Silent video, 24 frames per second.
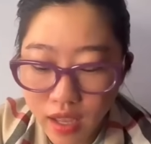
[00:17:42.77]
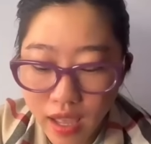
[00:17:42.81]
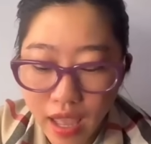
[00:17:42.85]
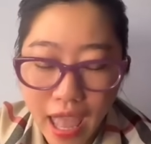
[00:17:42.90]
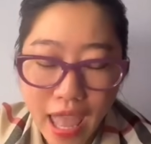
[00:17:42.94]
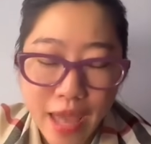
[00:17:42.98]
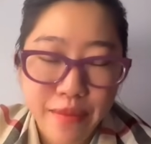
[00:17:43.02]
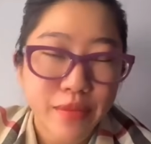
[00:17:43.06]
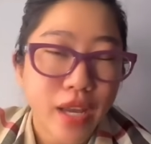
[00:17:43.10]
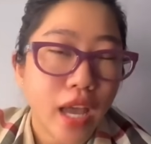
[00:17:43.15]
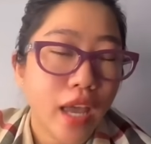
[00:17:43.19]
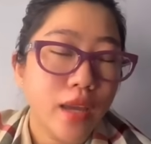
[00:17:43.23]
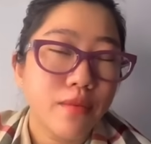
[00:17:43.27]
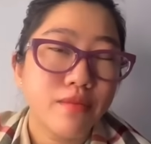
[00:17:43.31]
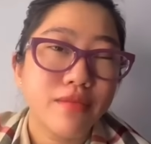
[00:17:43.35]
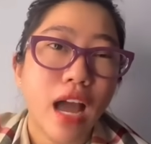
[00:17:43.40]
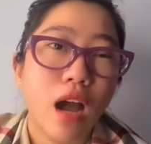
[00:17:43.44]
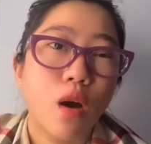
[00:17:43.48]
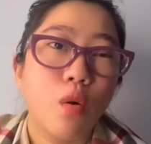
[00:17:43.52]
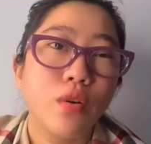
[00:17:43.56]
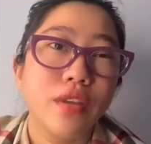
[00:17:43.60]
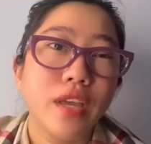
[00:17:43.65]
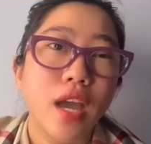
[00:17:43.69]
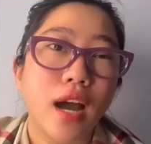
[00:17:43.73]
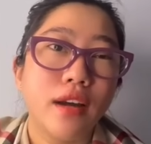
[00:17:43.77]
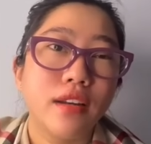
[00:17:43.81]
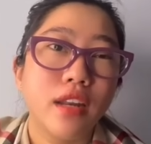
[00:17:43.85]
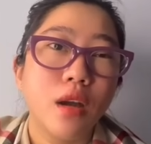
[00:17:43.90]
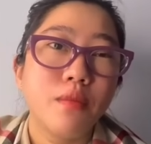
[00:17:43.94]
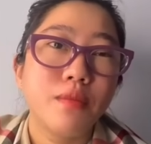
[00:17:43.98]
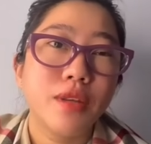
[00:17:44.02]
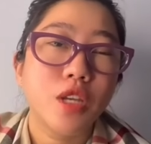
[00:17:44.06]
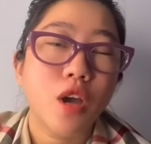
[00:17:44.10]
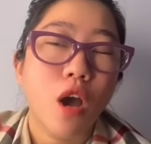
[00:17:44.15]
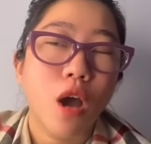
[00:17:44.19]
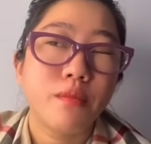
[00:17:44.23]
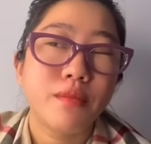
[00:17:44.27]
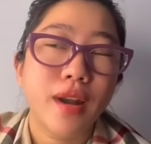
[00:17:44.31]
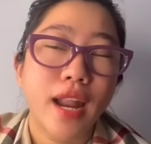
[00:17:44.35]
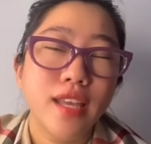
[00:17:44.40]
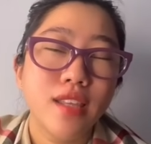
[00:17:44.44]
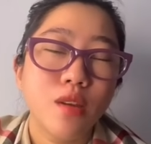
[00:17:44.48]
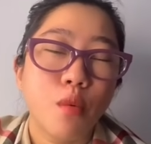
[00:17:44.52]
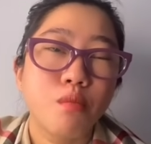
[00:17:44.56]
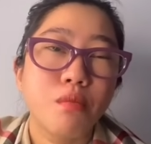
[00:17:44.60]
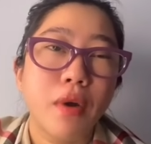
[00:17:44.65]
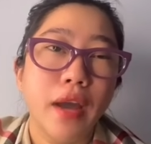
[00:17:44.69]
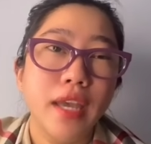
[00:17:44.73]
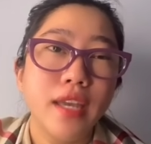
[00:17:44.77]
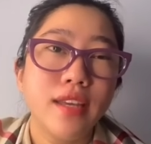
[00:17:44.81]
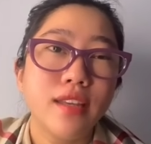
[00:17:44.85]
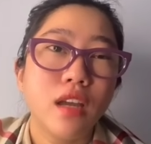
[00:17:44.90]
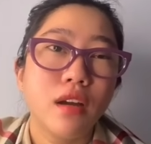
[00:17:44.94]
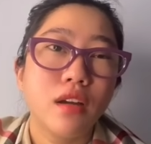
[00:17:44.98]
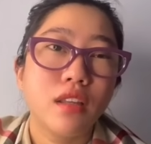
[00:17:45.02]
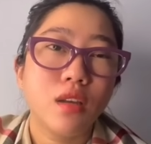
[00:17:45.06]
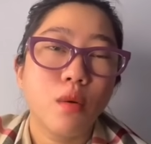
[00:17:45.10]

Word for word: em nghĩ đầu giờ nếu mà cho em lấy chồng mỹ